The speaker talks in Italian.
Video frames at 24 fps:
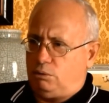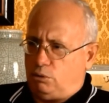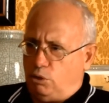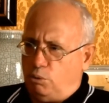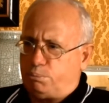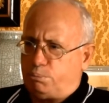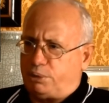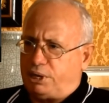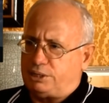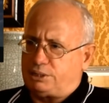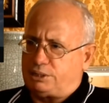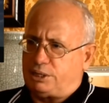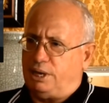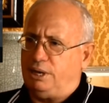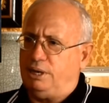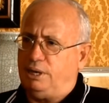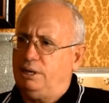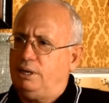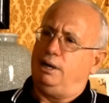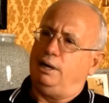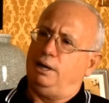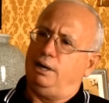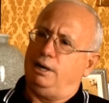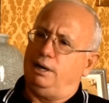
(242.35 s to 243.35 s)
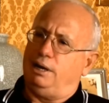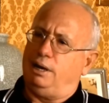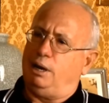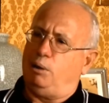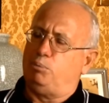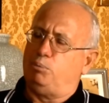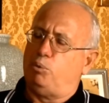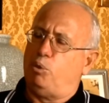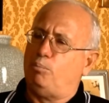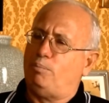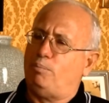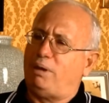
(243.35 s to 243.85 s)
compresa eh, la
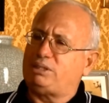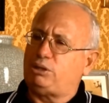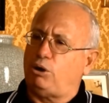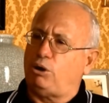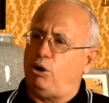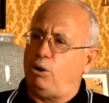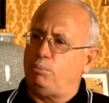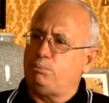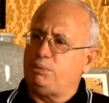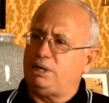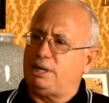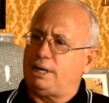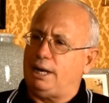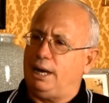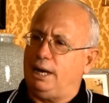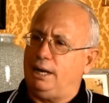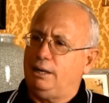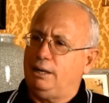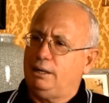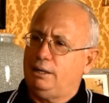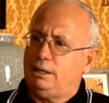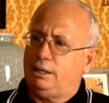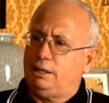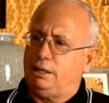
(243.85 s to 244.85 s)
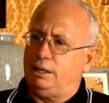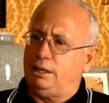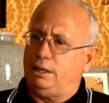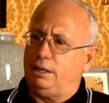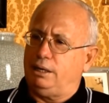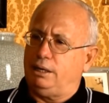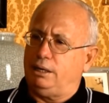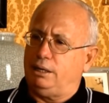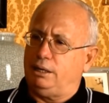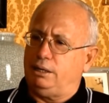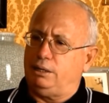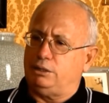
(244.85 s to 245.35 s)
bomba atomica,
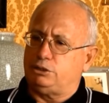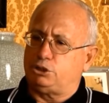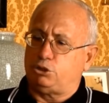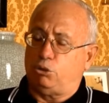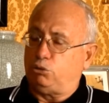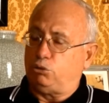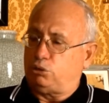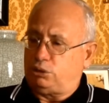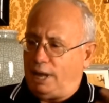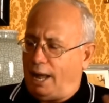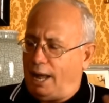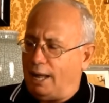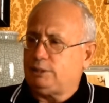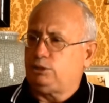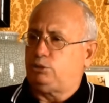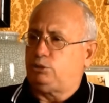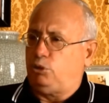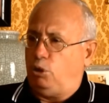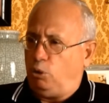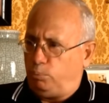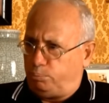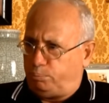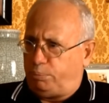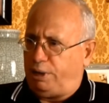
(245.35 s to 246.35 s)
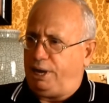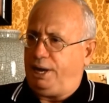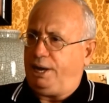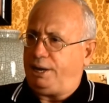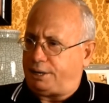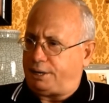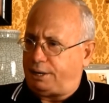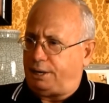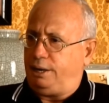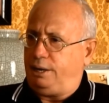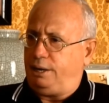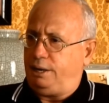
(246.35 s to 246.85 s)
eh, soltanto
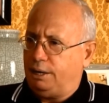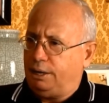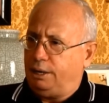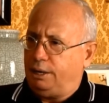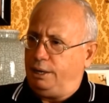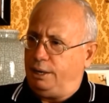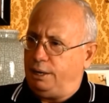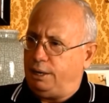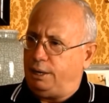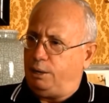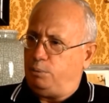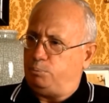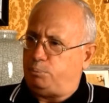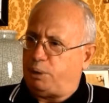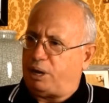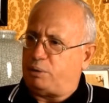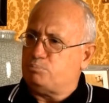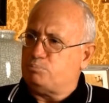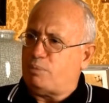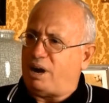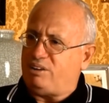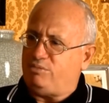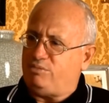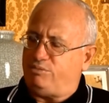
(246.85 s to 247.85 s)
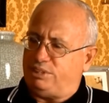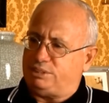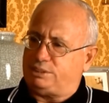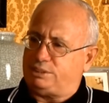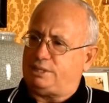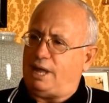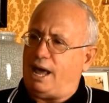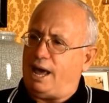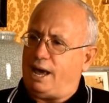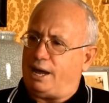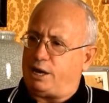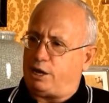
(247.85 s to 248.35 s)
per, eh, per,
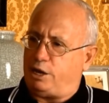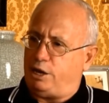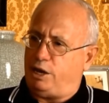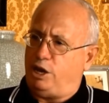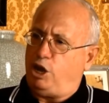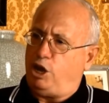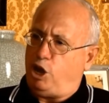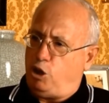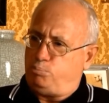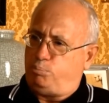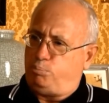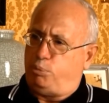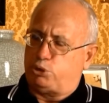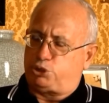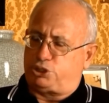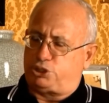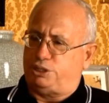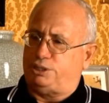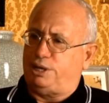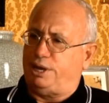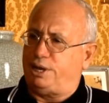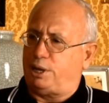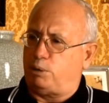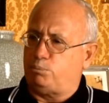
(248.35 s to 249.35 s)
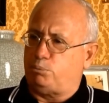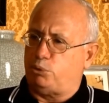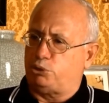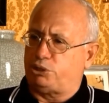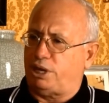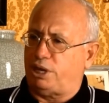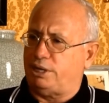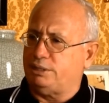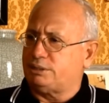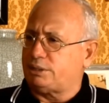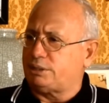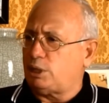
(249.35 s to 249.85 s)
manifestare e possedere
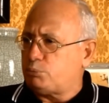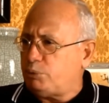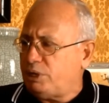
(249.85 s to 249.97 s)
potenza.